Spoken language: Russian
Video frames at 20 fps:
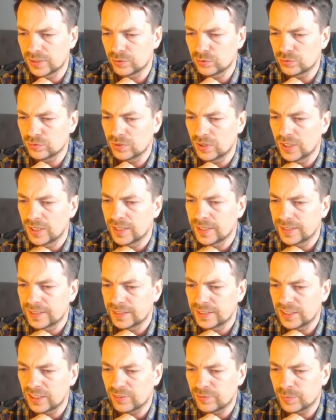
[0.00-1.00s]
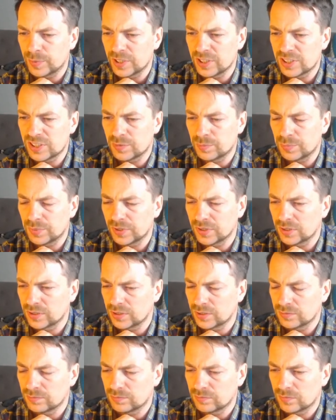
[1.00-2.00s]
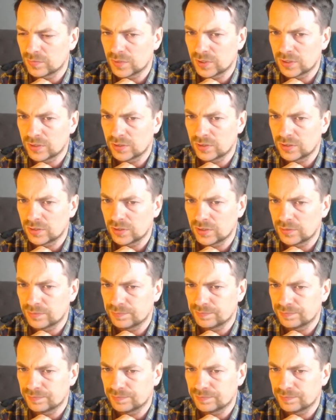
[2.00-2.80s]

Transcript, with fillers: Ну, я, в принципе, э,